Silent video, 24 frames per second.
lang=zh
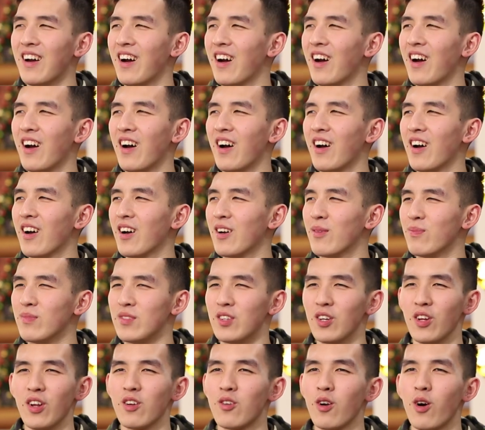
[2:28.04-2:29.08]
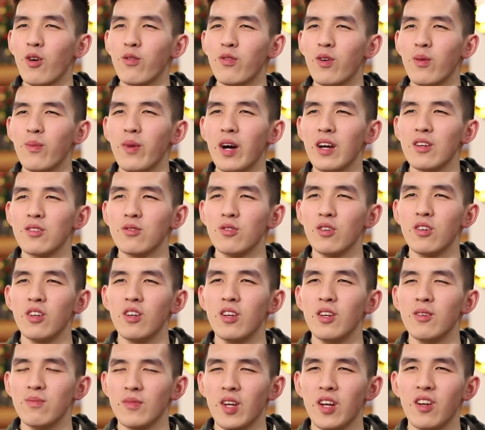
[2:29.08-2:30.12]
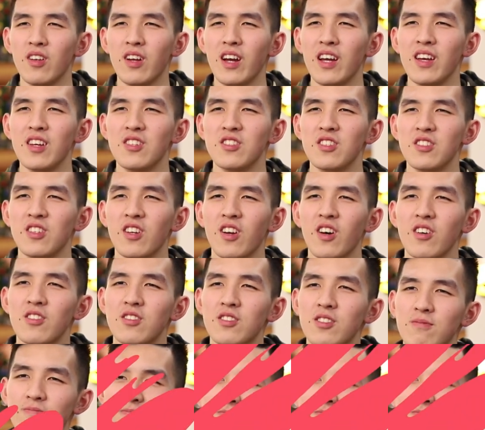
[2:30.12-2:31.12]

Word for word: 呃得到高分吧，所以很感谢陈静老师。